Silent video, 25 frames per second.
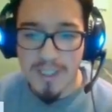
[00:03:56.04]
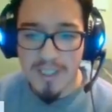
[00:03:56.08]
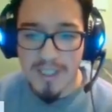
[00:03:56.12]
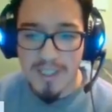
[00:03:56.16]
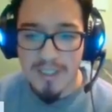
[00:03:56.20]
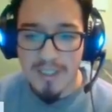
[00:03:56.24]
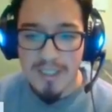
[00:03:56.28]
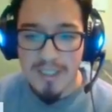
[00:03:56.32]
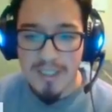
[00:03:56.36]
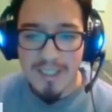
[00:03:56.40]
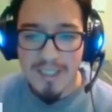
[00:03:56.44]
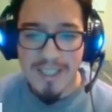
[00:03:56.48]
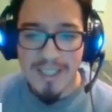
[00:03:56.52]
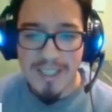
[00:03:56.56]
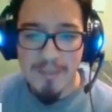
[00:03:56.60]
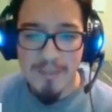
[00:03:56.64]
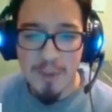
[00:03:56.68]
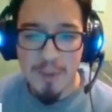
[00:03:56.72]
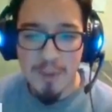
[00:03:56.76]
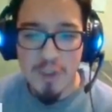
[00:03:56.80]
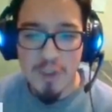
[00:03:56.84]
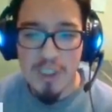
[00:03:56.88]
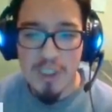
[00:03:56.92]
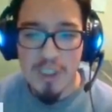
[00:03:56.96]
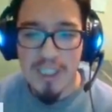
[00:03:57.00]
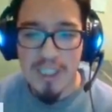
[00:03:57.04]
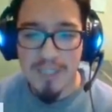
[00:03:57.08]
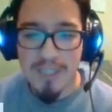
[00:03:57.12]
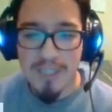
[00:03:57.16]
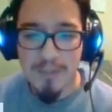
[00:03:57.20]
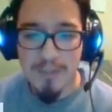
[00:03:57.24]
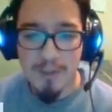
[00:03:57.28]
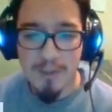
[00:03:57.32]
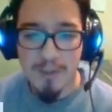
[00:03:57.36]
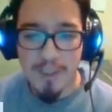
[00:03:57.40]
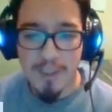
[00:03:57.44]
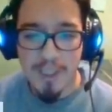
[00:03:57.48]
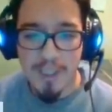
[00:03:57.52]
Qué mochila, amigo.
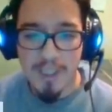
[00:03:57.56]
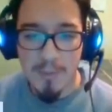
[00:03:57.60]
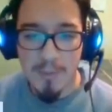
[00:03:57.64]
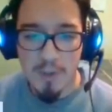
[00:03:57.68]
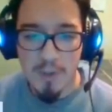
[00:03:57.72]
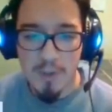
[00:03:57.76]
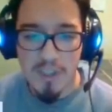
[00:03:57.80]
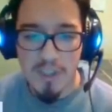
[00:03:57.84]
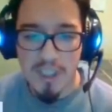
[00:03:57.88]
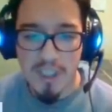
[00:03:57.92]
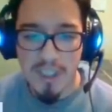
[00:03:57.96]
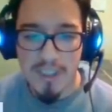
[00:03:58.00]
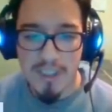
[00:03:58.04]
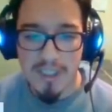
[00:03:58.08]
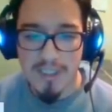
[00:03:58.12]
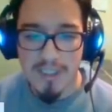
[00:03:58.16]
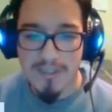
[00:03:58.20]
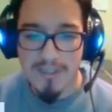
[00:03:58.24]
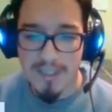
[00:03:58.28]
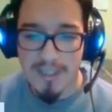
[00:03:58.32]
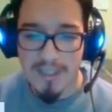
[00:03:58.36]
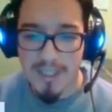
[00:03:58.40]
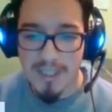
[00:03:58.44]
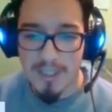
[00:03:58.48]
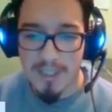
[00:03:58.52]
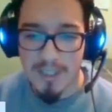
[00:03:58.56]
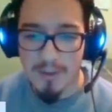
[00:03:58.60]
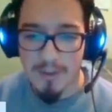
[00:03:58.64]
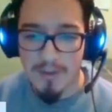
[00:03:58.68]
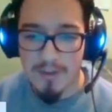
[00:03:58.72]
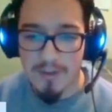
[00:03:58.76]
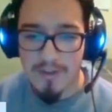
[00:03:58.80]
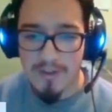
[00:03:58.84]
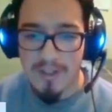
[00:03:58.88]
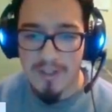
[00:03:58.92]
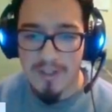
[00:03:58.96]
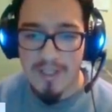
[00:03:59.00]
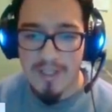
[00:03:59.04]
Qué mochila te has sacado.
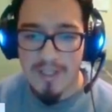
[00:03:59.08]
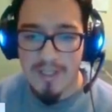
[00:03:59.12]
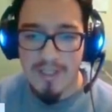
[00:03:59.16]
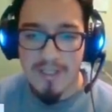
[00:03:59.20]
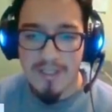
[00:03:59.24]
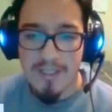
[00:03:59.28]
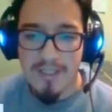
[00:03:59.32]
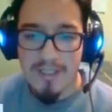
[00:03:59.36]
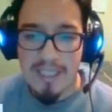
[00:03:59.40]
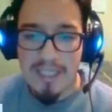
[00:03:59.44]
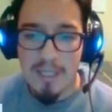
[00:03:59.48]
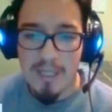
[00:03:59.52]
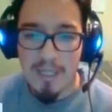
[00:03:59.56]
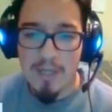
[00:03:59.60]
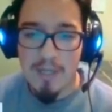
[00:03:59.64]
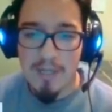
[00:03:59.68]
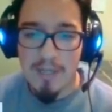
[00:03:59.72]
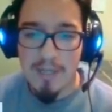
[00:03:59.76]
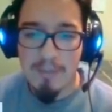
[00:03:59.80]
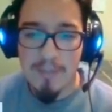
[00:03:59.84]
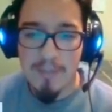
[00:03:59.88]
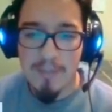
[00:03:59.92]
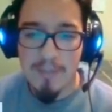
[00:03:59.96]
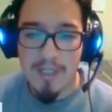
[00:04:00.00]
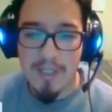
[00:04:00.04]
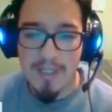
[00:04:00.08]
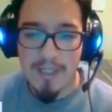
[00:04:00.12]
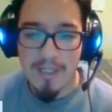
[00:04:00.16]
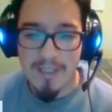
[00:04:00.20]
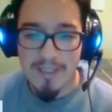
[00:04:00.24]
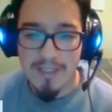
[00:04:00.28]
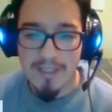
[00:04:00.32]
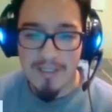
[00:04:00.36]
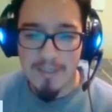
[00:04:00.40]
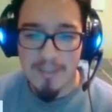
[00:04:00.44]
Tenemos la misma, misma